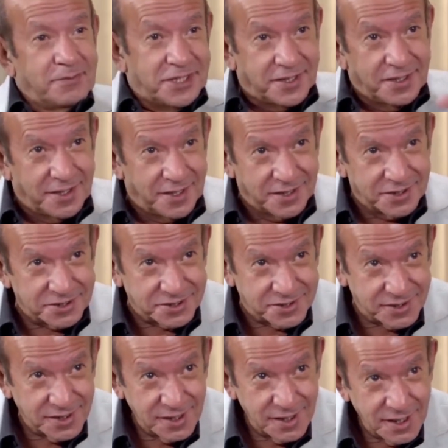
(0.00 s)
ما
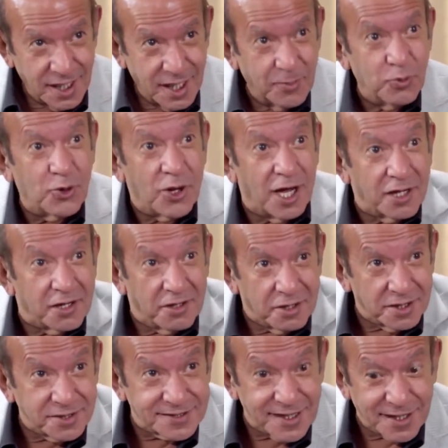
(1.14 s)
تقلقش أبوك
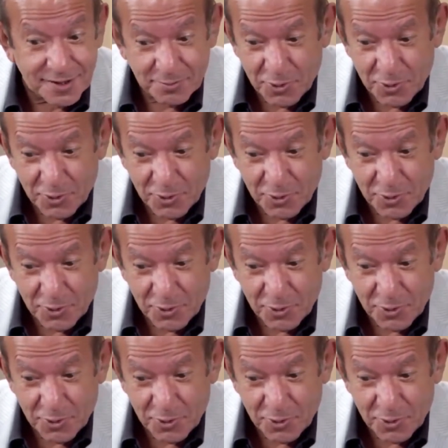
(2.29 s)
هيخلص لك